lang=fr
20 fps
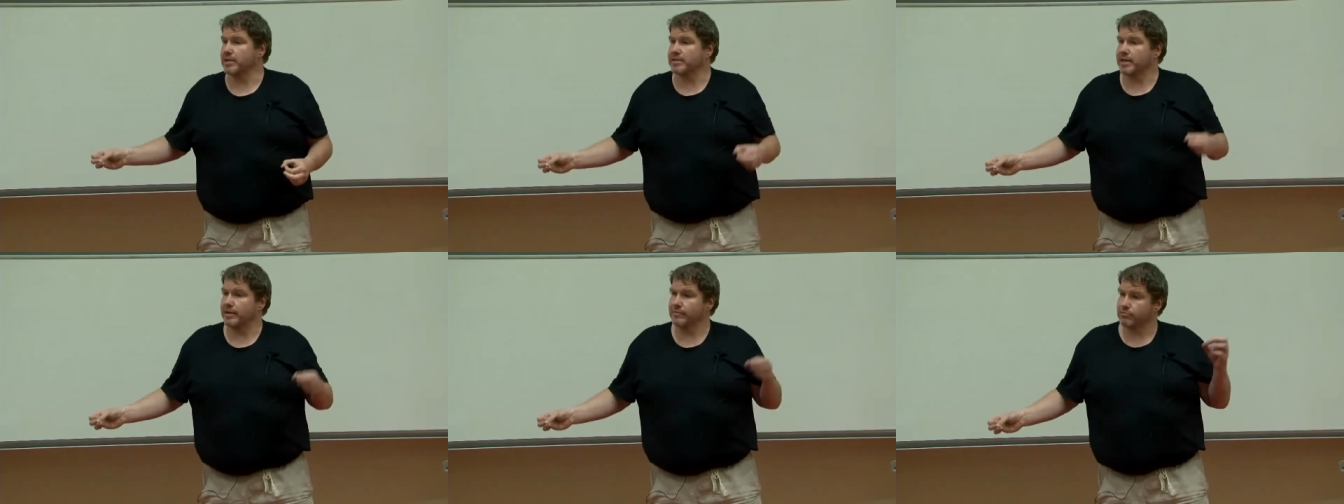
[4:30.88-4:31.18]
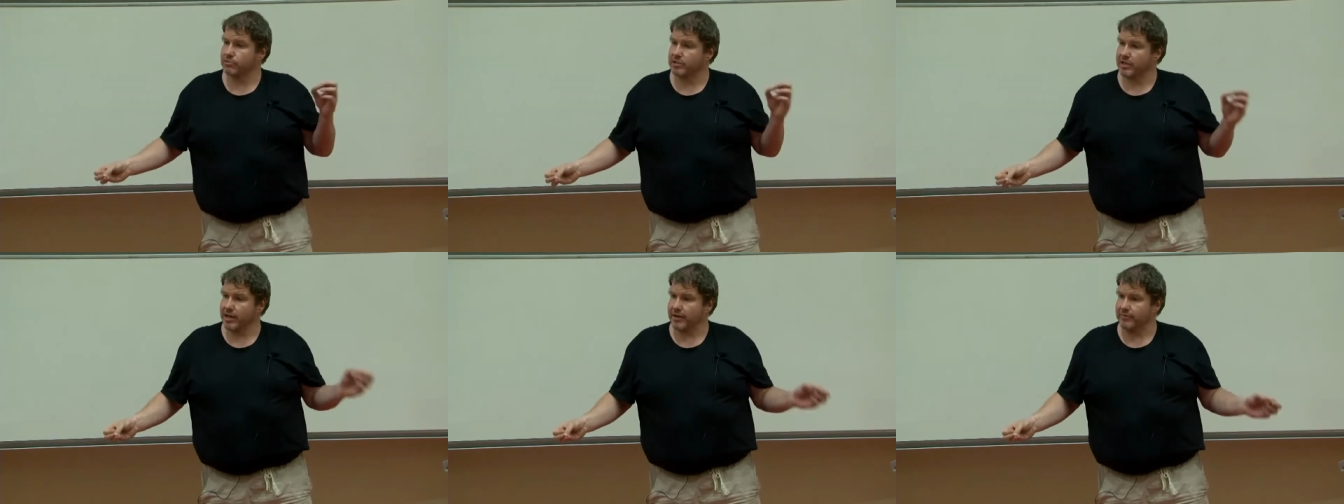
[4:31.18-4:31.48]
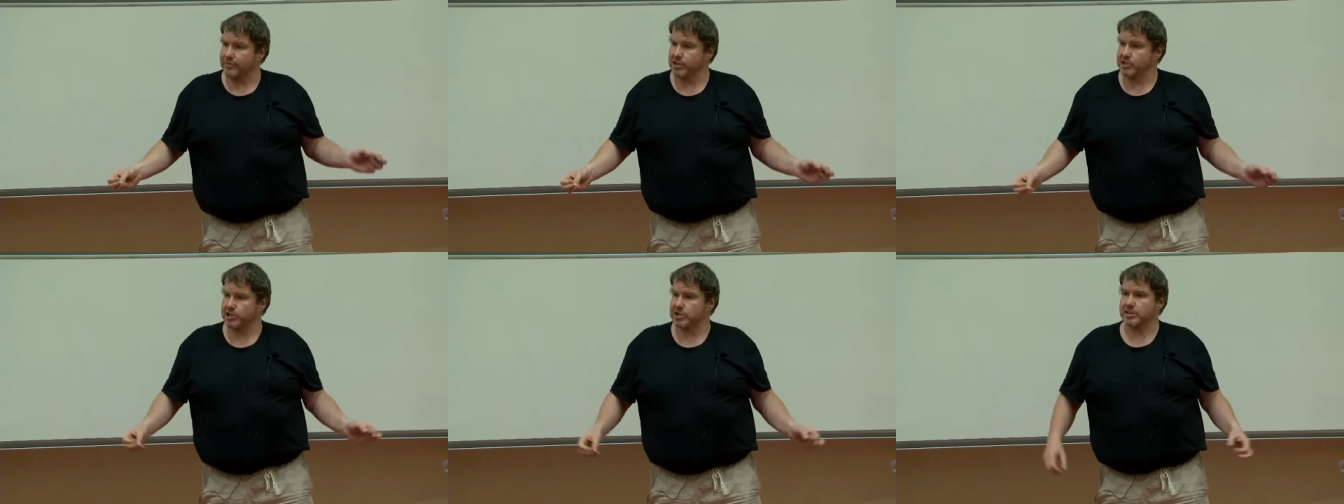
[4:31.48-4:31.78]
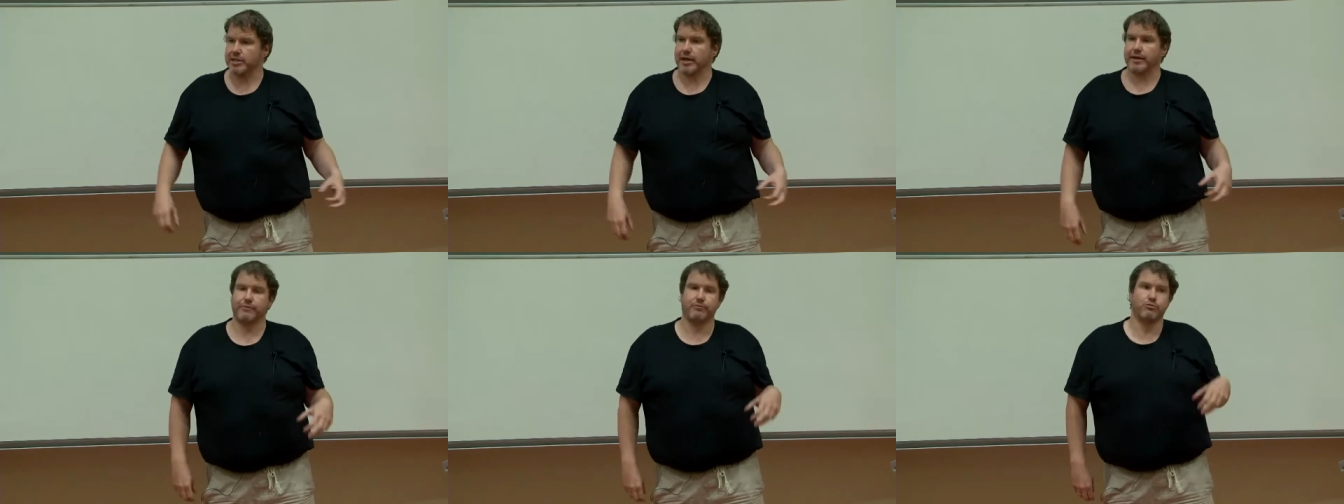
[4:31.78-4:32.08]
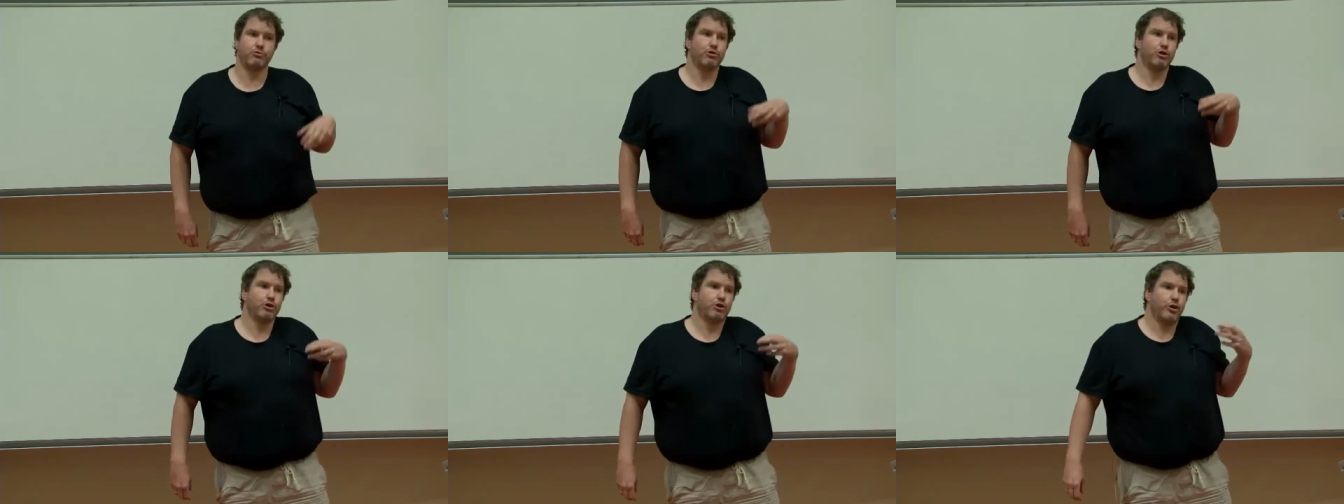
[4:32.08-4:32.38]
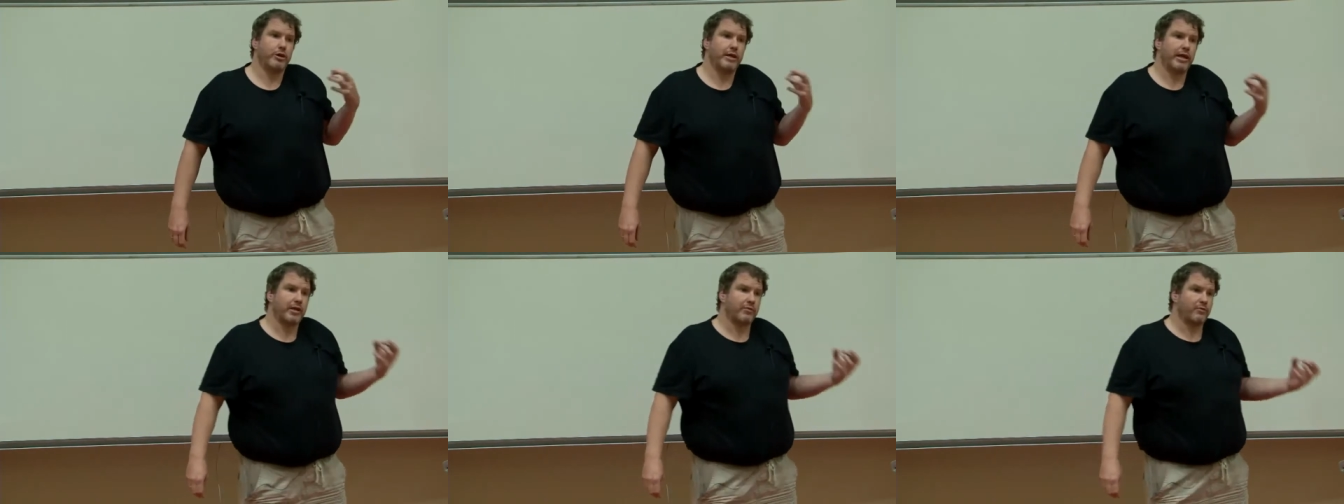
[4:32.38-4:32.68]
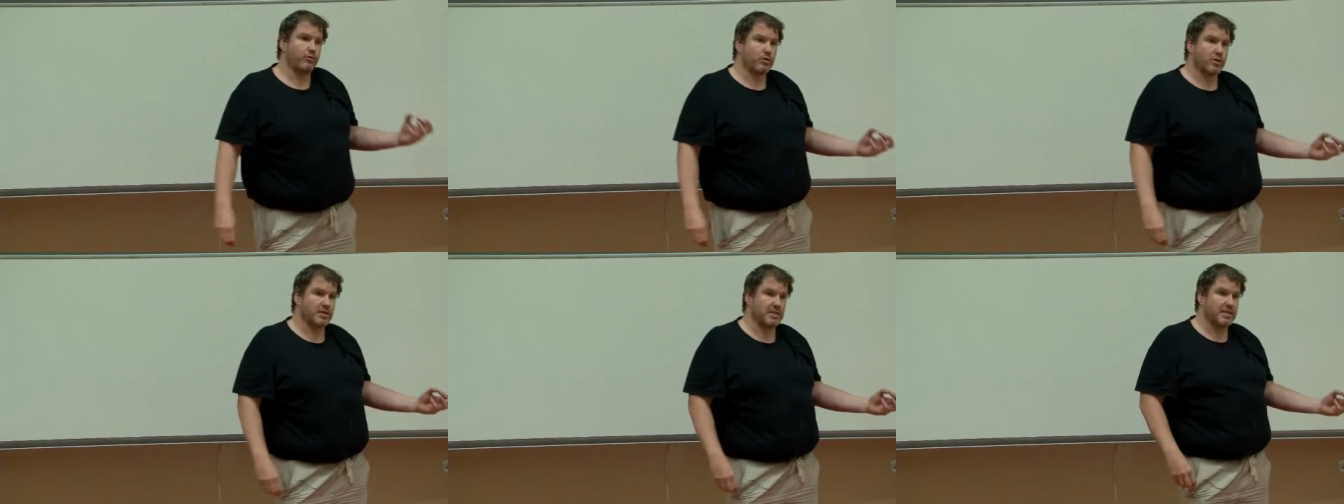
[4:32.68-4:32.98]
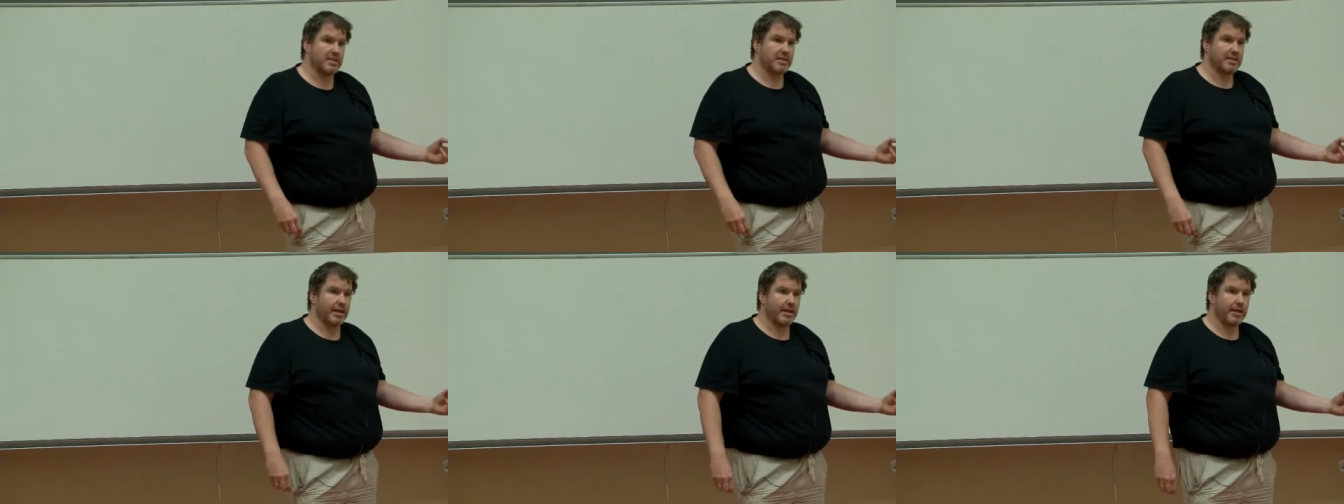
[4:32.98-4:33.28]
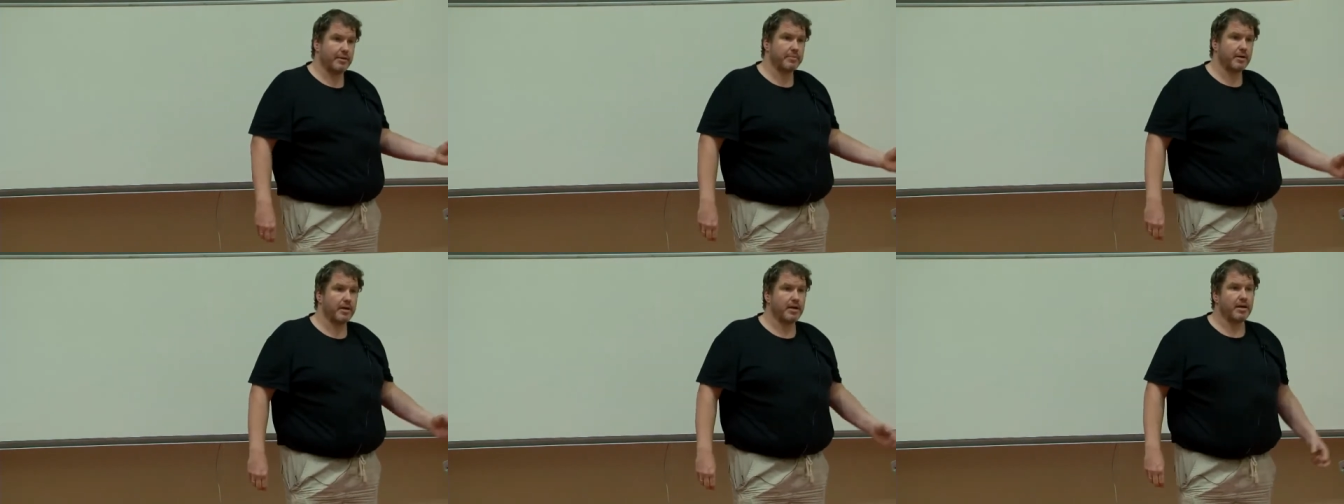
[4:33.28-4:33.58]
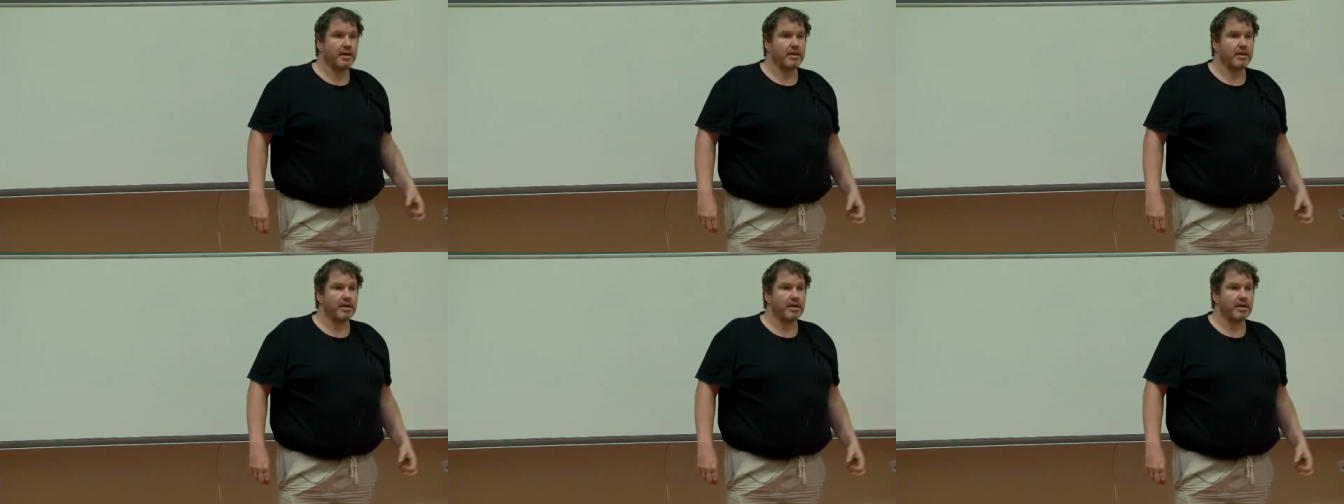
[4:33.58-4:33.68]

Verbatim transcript: c'est à vous d'y réfléchir. C'est à vous de connaître votre système.